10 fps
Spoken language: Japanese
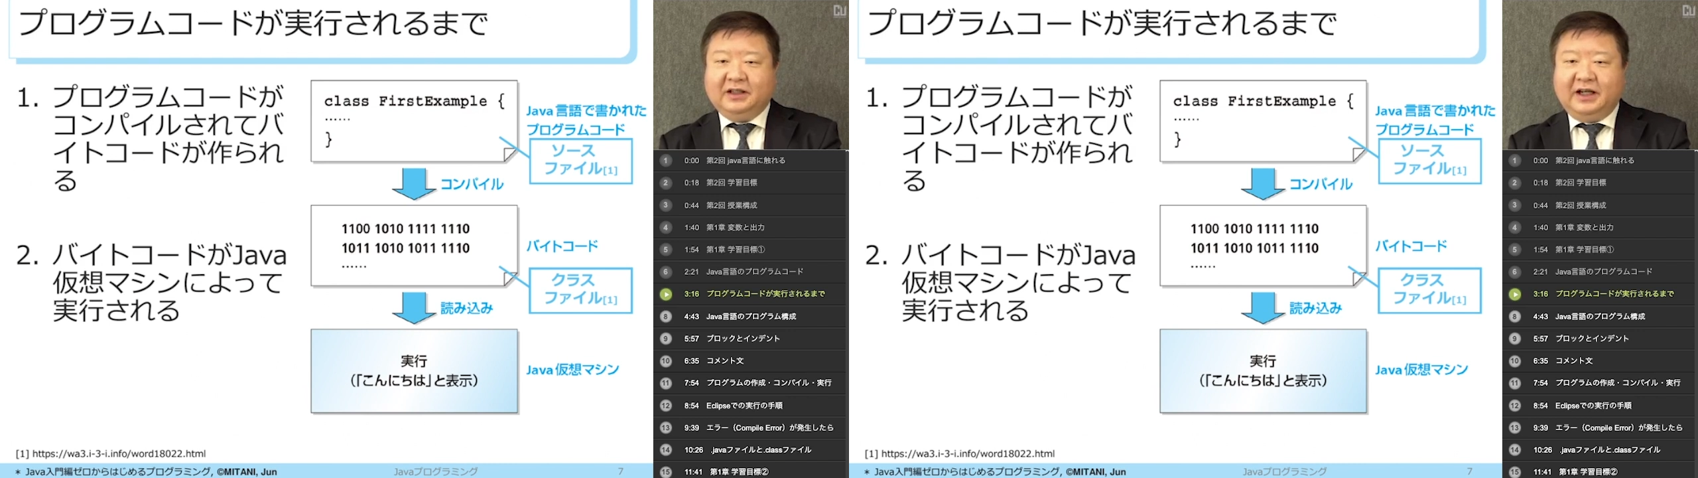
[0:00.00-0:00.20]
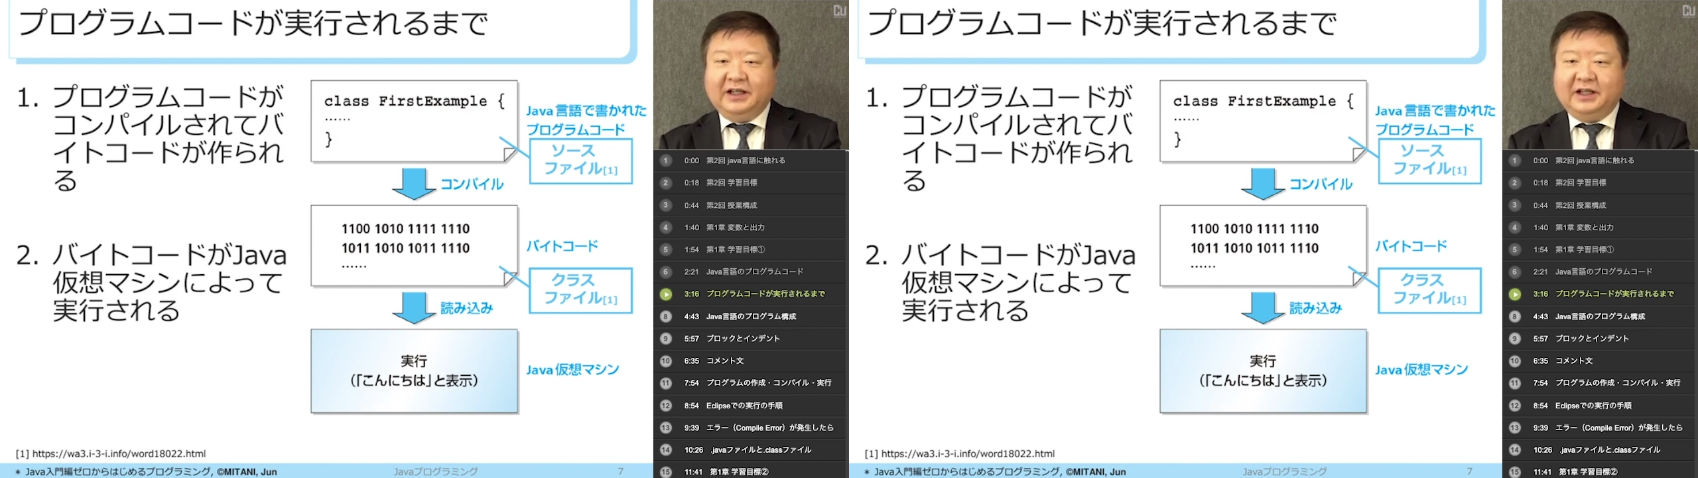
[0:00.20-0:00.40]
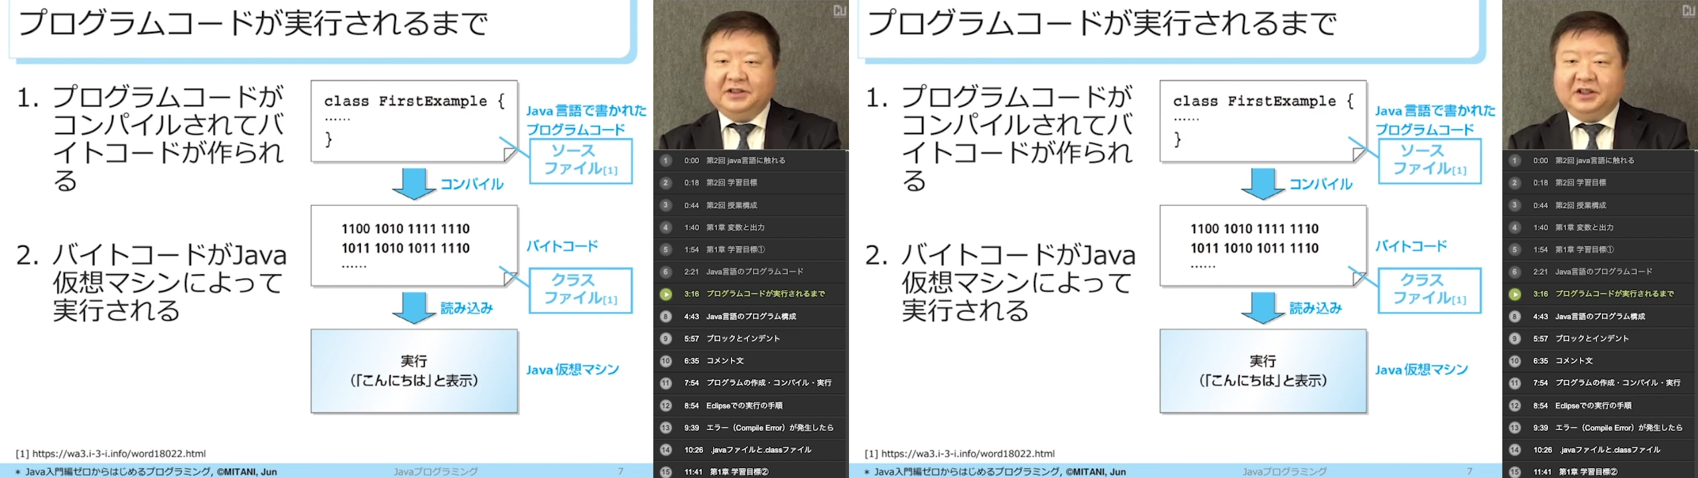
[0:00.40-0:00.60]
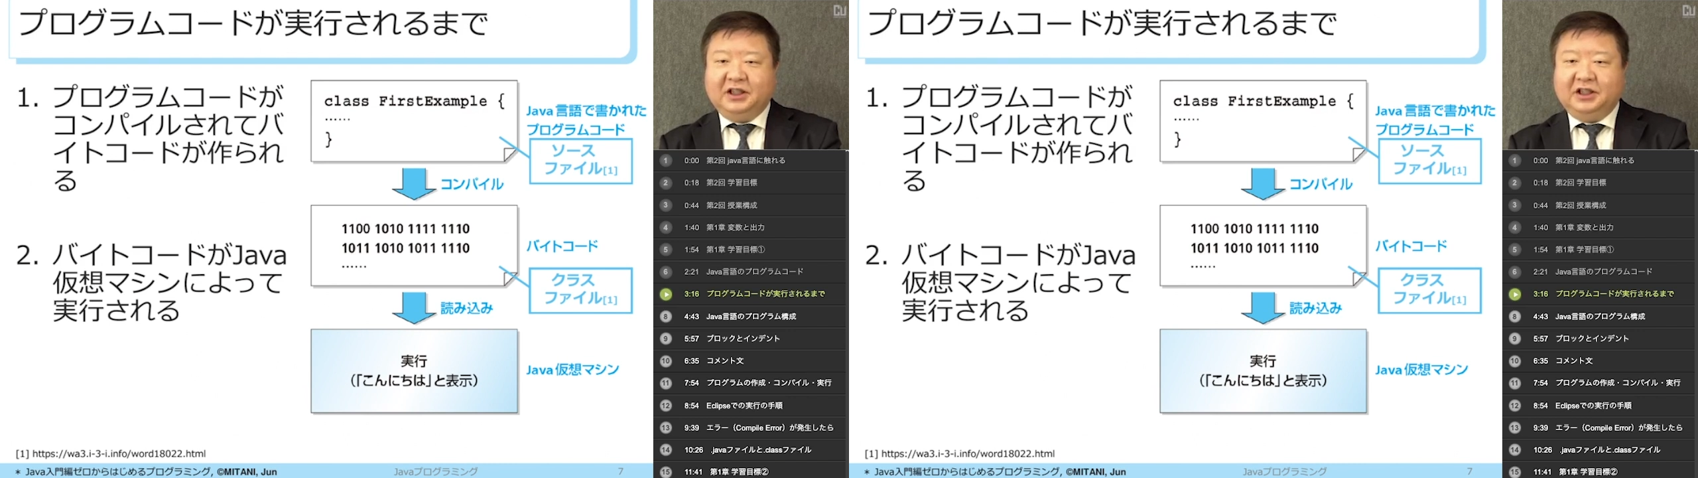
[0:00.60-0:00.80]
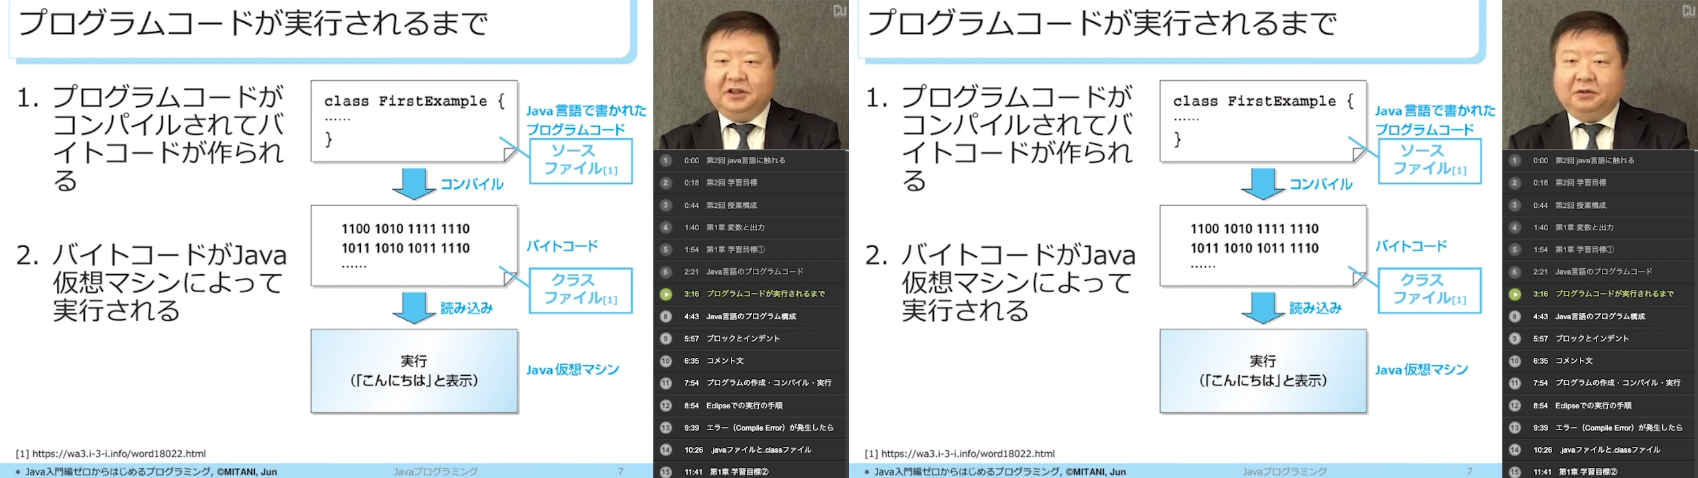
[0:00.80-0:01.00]
開発
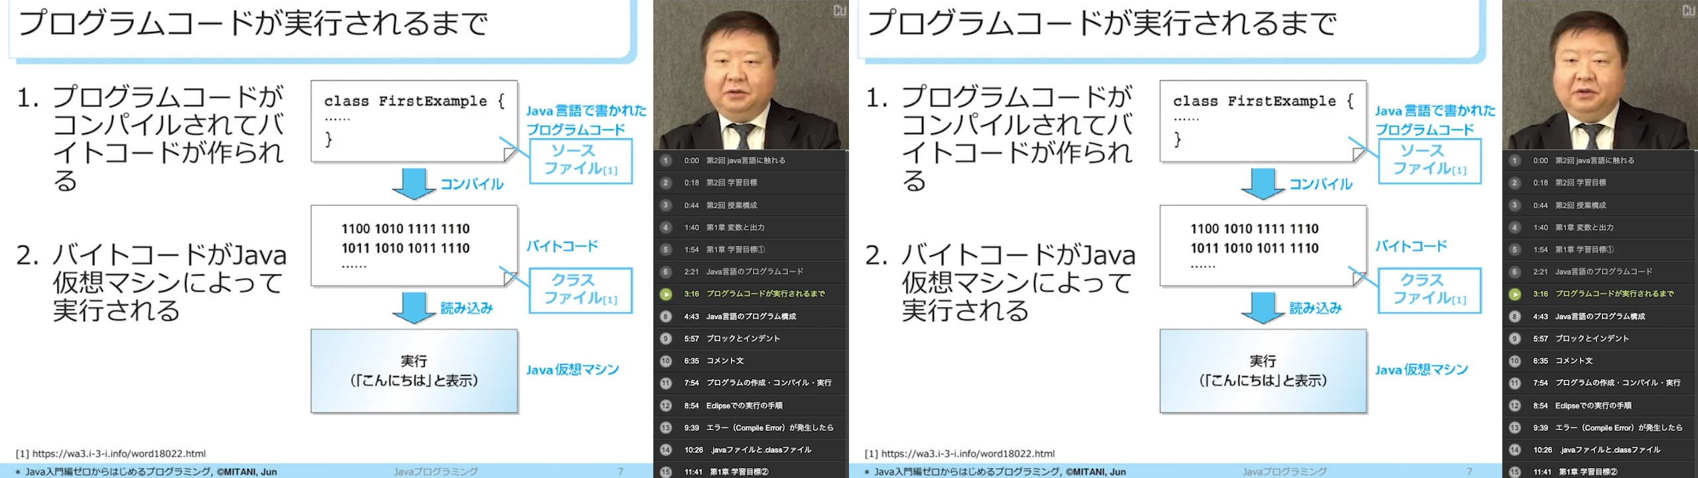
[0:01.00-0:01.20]
キット